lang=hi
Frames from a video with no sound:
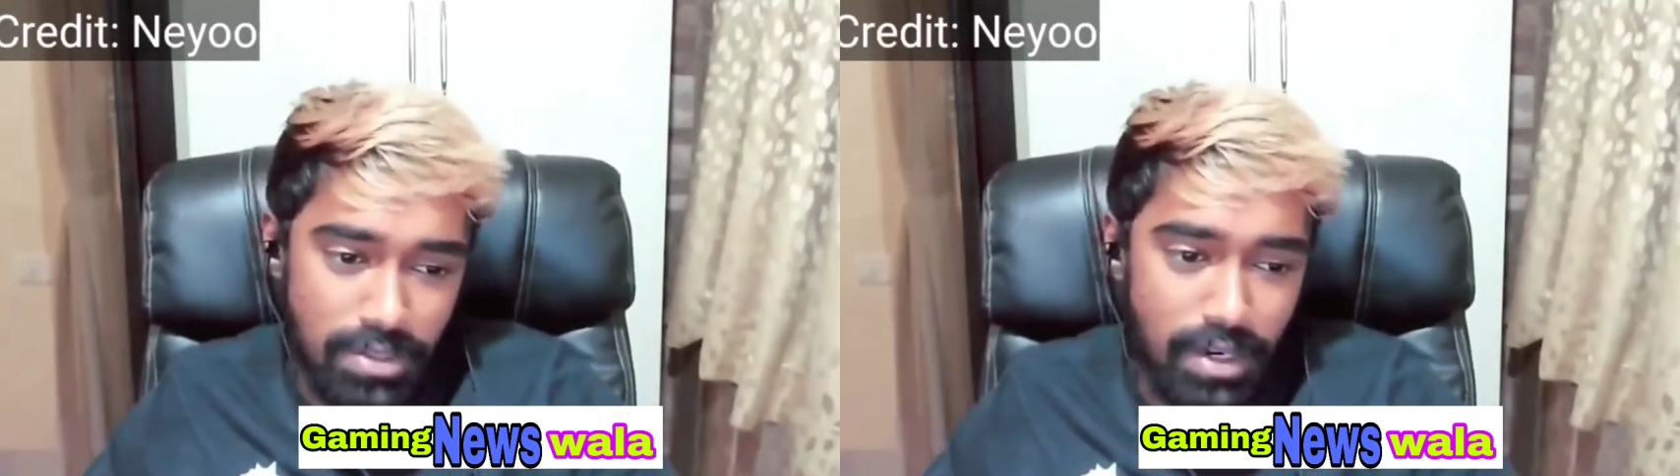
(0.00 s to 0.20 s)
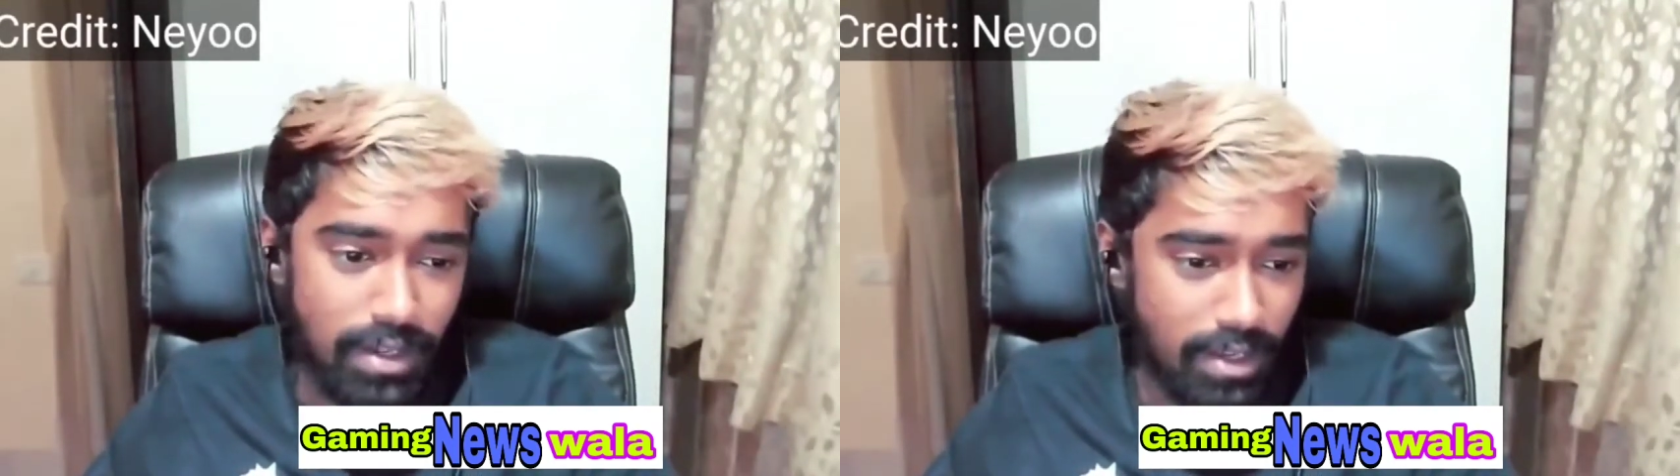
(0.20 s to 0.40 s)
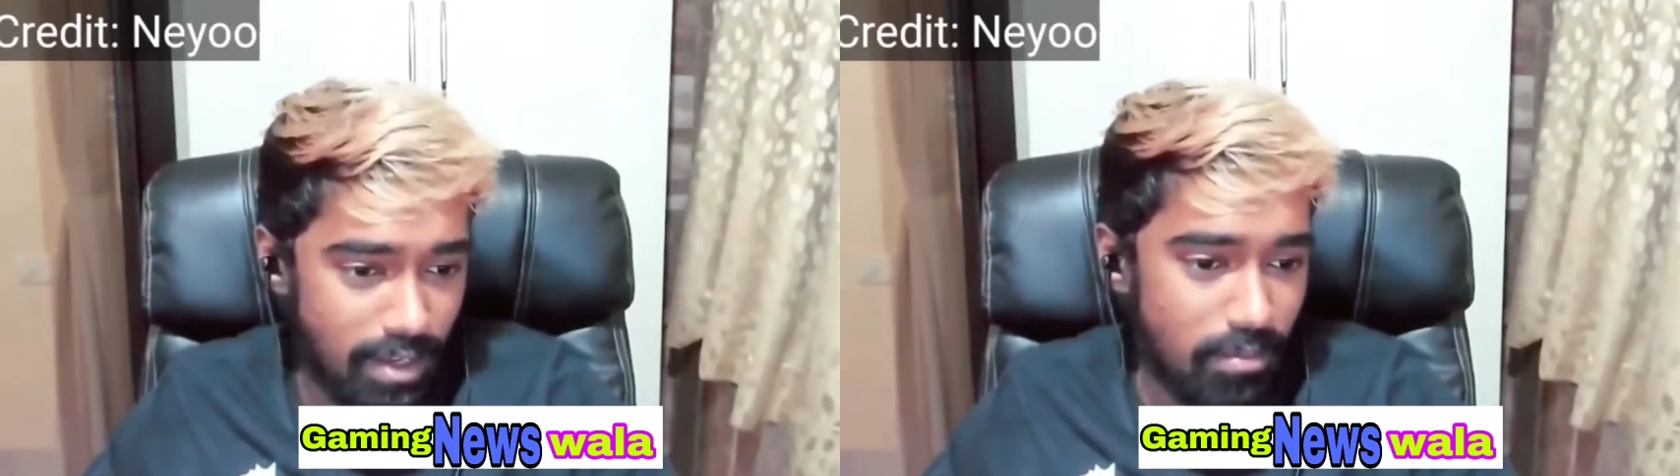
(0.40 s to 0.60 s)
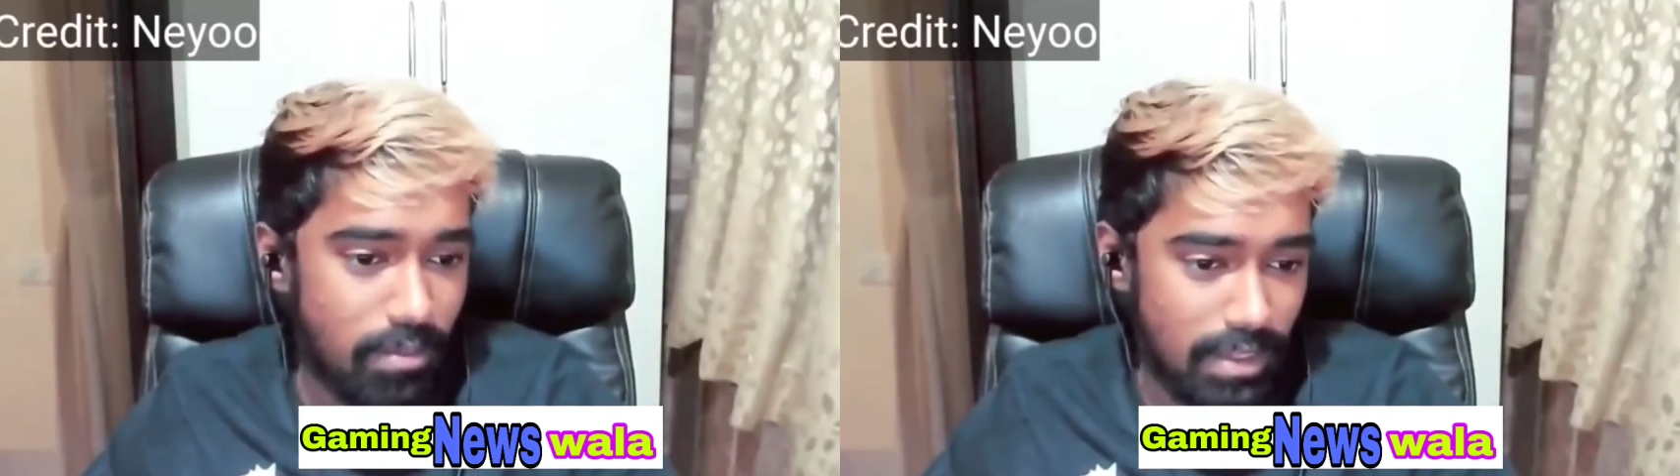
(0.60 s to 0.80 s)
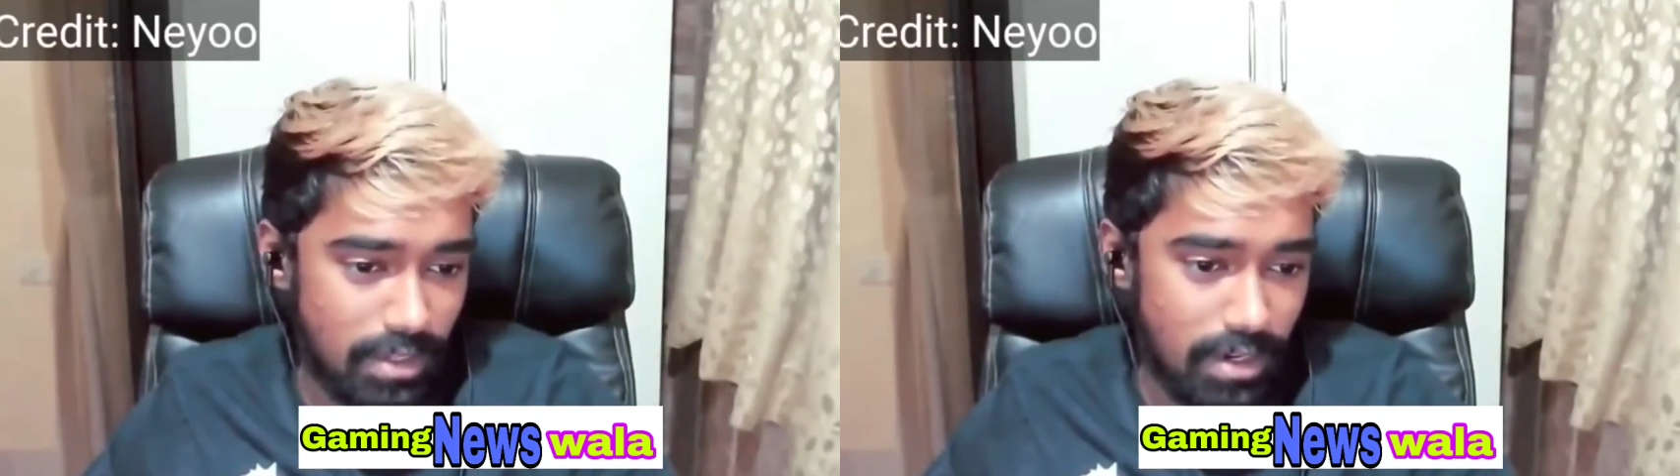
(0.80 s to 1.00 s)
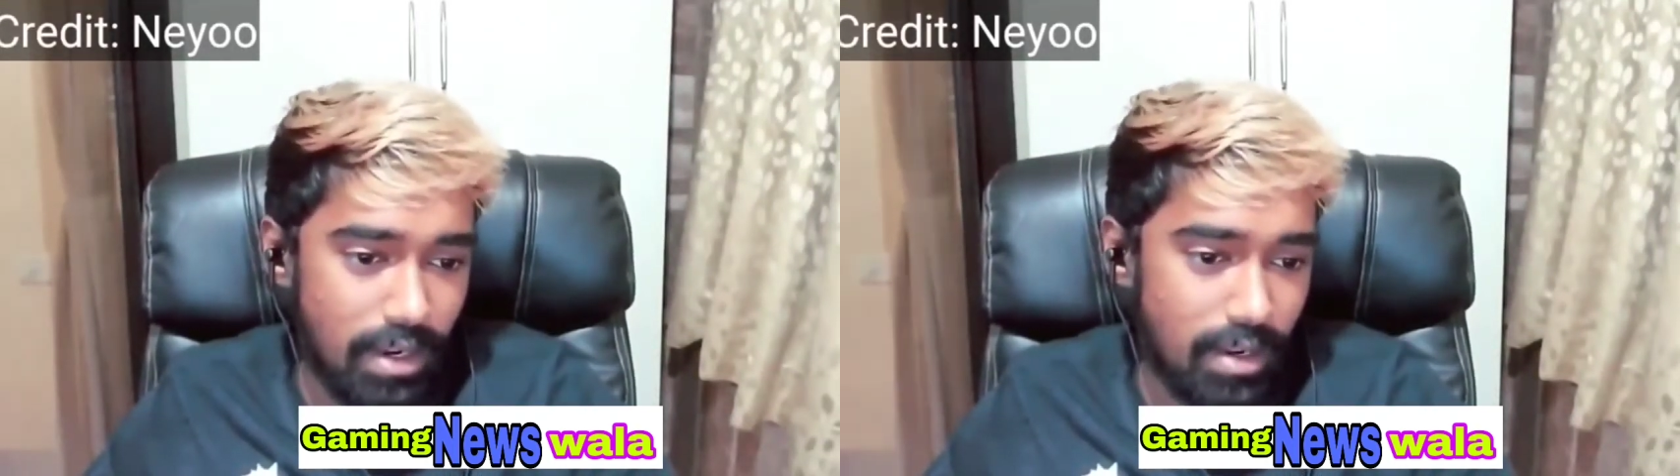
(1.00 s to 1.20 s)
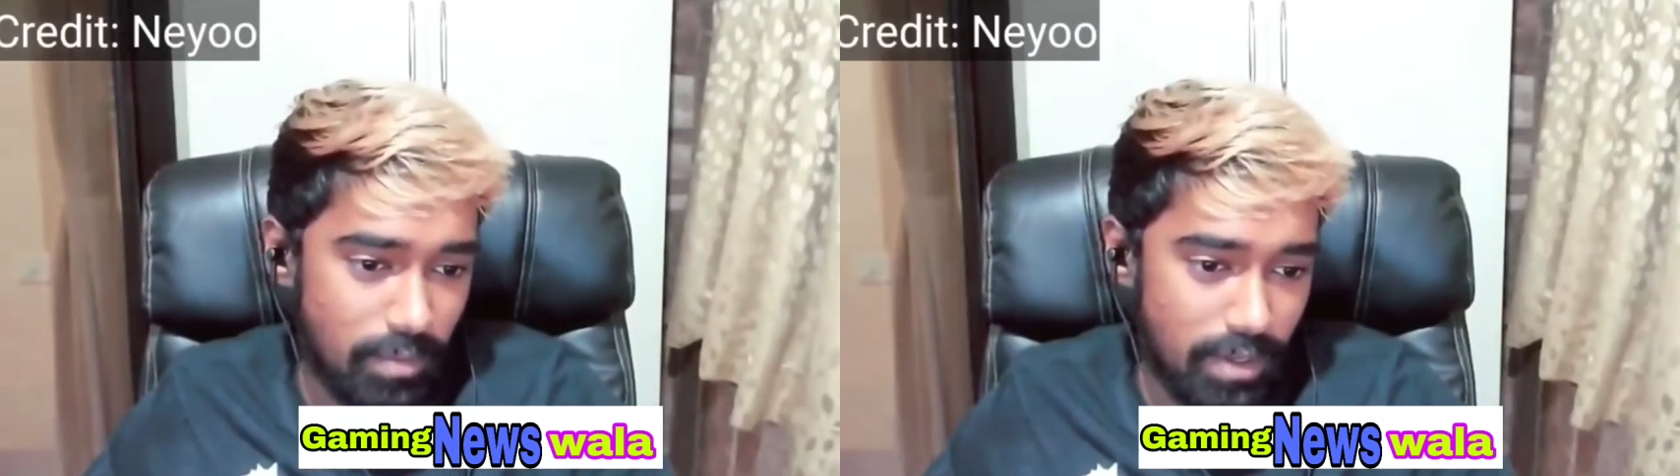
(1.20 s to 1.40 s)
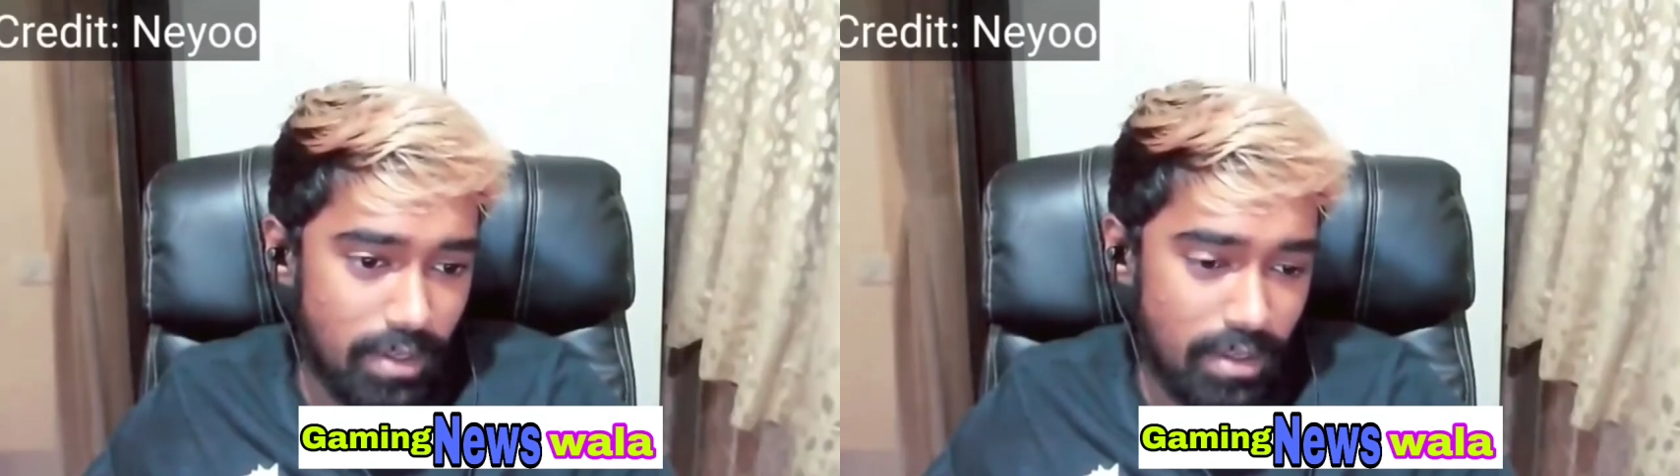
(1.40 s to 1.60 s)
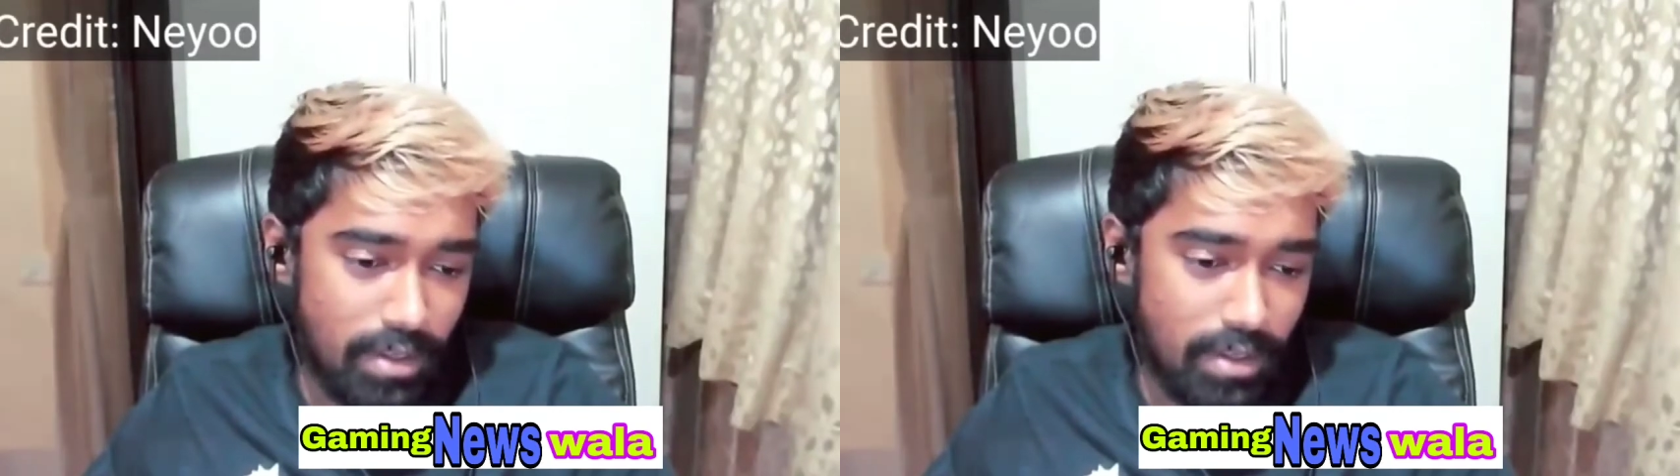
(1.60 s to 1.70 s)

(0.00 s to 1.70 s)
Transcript: कौन सी लड़की की हम बात कर रहे हैं यहाँ पे